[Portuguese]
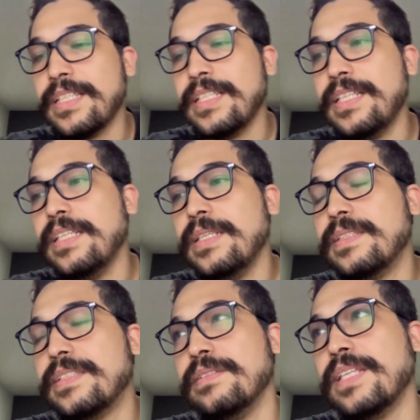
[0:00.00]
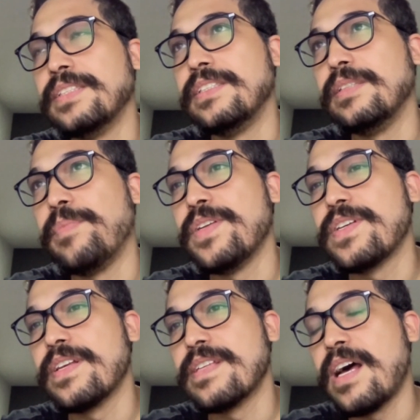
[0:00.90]
E se a gente
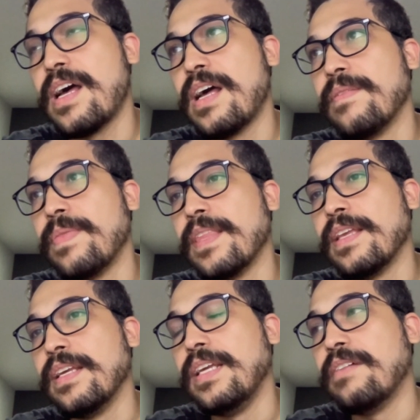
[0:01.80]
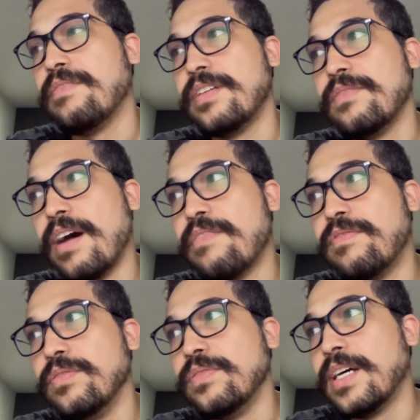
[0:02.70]
pesquisar e averiguar a
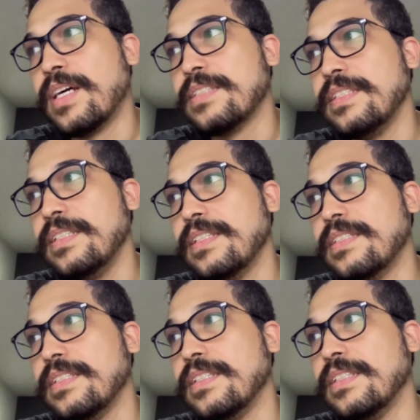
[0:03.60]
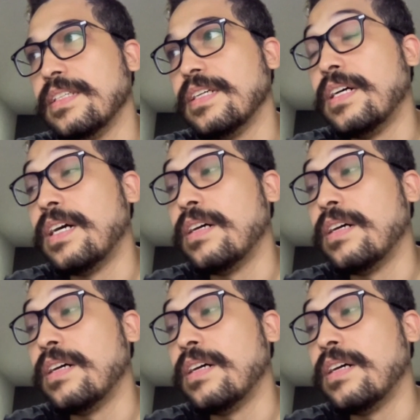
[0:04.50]
fundo a síntese, a,